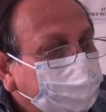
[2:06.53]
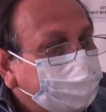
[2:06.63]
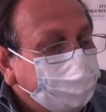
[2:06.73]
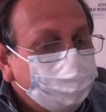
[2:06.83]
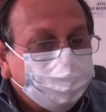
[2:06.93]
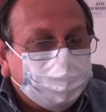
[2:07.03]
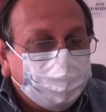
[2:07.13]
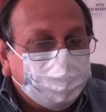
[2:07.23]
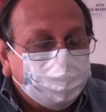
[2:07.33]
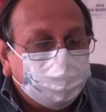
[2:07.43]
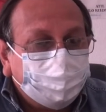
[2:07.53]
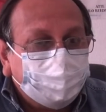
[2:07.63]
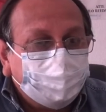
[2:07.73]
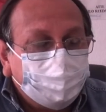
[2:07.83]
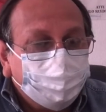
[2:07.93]
Creemos que
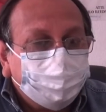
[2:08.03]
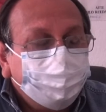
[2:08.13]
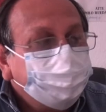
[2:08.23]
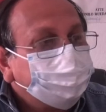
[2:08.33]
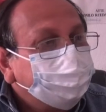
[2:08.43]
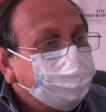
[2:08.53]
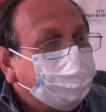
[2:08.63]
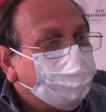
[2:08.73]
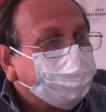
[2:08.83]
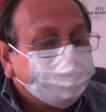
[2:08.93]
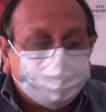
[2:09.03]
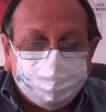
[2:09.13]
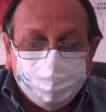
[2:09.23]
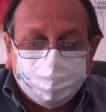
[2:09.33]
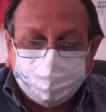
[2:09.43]
los cimientos de la cuarta
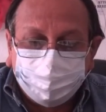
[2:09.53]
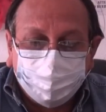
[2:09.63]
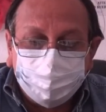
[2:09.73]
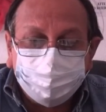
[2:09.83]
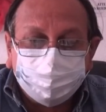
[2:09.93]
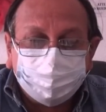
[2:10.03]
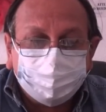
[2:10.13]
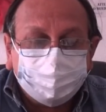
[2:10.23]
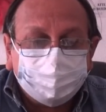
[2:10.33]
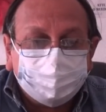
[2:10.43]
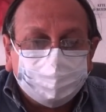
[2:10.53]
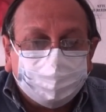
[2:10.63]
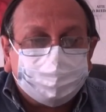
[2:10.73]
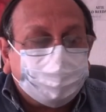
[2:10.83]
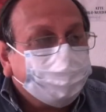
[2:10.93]
transformación
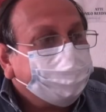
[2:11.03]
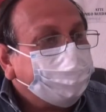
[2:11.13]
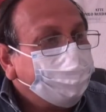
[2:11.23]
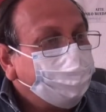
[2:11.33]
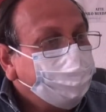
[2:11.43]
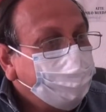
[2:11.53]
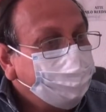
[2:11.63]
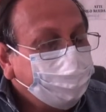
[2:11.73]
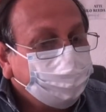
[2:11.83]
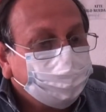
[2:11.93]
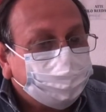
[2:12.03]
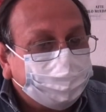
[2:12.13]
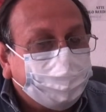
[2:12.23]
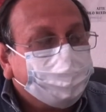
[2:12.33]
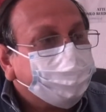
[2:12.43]
están quedando firmes
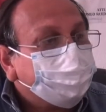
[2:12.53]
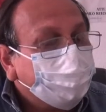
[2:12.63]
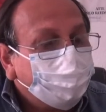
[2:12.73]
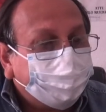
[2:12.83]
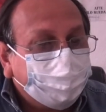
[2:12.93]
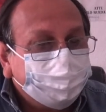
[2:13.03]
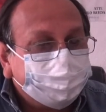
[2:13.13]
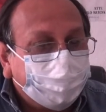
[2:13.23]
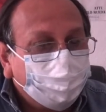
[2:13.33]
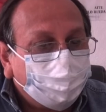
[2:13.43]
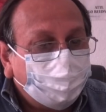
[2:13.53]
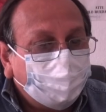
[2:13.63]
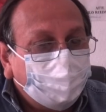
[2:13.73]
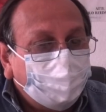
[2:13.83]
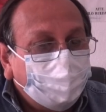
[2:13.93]
que el trabajo realizado
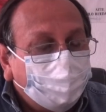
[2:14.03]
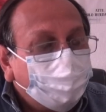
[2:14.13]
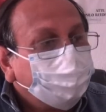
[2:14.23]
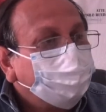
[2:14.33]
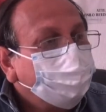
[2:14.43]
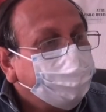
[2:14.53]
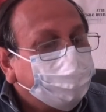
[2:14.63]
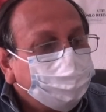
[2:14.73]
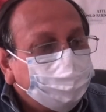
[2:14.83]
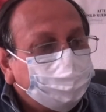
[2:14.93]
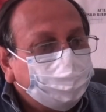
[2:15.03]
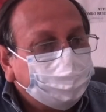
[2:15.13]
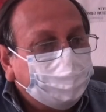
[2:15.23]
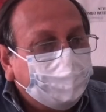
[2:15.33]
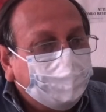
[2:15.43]
por los gobiernos
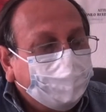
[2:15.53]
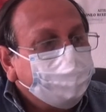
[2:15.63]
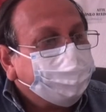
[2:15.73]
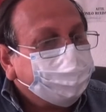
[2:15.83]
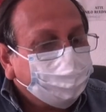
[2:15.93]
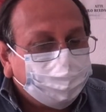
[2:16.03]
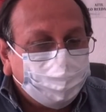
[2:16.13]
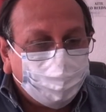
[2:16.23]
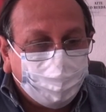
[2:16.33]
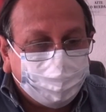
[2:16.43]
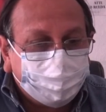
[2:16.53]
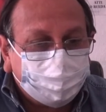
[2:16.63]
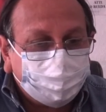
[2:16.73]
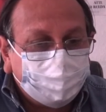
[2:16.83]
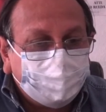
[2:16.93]
emanados de
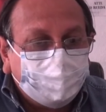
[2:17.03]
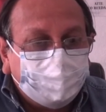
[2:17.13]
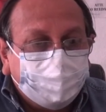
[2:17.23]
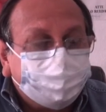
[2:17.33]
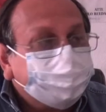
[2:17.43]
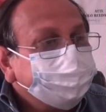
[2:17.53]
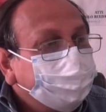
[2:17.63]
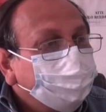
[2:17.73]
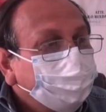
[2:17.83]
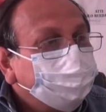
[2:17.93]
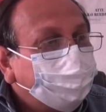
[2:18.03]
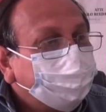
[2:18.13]
Morena están dando esos